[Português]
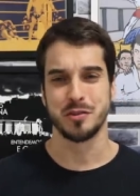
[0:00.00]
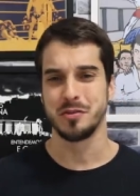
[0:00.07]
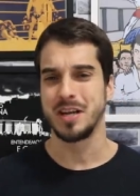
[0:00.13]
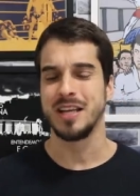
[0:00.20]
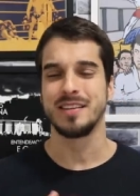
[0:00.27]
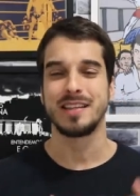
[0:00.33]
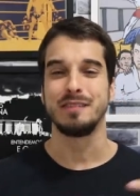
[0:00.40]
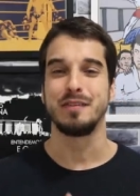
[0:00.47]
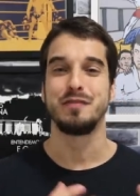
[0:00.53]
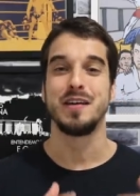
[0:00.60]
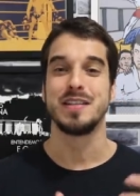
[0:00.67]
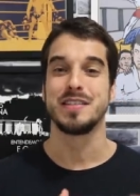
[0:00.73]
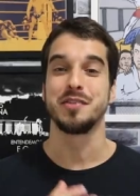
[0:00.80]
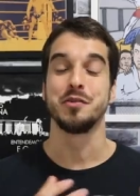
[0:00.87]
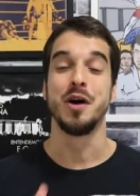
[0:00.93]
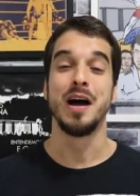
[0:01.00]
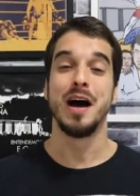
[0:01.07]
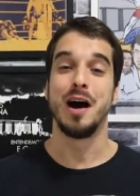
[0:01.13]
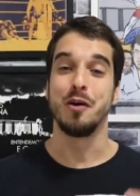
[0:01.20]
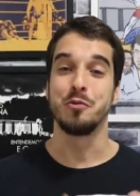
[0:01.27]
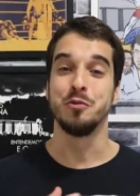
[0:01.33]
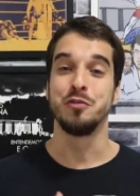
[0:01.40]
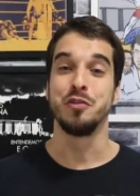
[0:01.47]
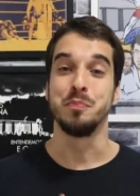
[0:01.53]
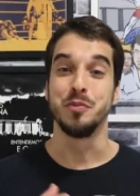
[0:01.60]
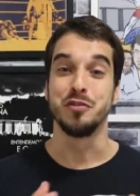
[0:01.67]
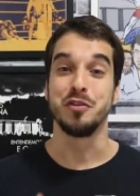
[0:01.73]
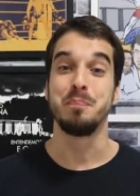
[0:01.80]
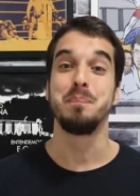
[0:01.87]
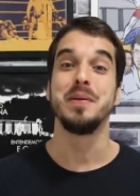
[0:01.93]
ou que ele estava fazendo algum tipo
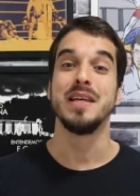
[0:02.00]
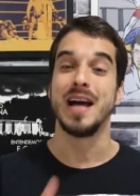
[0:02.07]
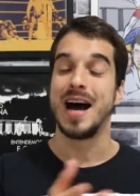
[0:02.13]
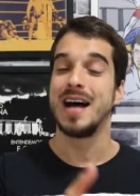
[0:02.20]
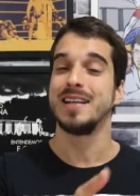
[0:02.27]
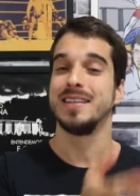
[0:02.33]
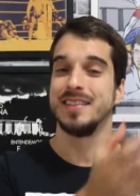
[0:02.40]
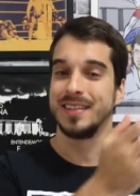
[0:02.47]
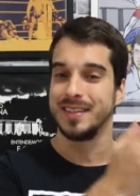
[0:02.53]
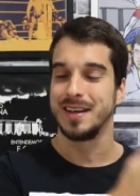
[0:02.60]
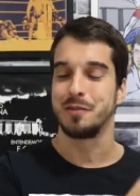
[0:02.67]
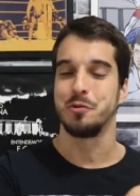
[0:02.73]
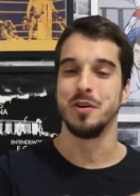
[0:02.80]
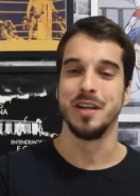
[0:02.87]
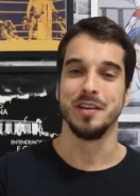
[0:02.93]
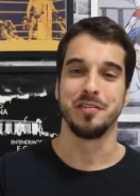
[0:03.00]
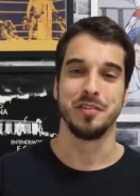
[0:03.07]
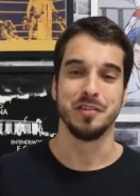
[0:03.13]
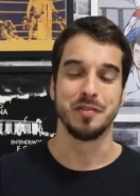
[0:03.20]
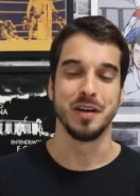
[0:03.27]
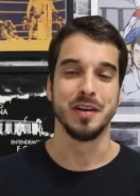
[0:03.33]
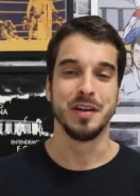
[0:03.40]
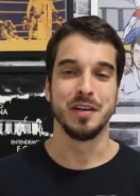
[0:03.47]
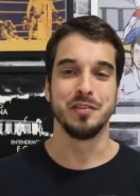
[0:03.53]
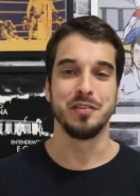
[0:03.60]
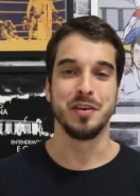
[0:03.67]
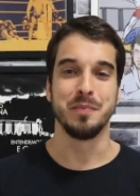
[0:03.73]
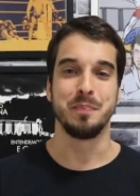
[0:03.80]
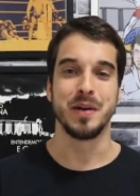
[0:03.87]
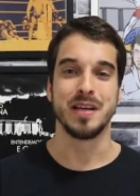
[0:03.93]
de piada né, na coletiva
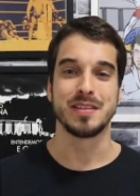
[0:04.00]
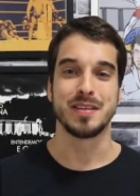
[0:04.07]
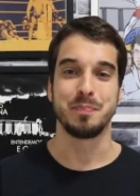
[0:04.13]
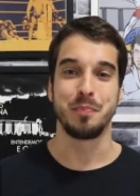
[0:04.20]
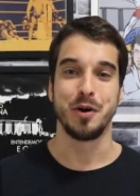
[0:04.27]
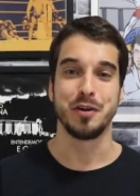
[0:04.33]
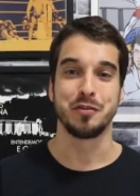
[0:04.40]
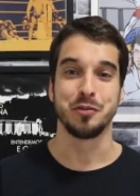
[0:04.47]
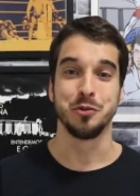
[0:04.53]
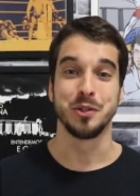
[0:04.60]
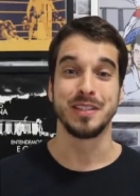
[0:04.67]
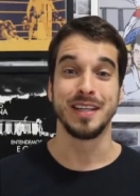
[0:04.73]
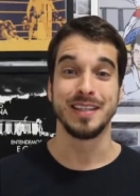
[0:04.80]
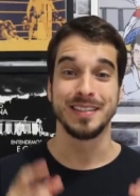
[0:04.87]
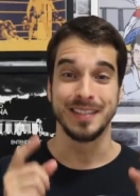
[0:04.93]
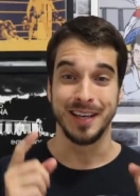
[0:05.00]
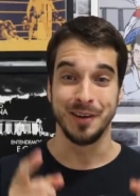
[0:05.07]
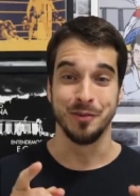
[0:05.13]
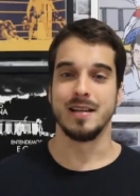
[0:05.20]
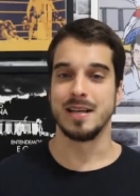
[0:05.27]
de imprensa pós-luta, não.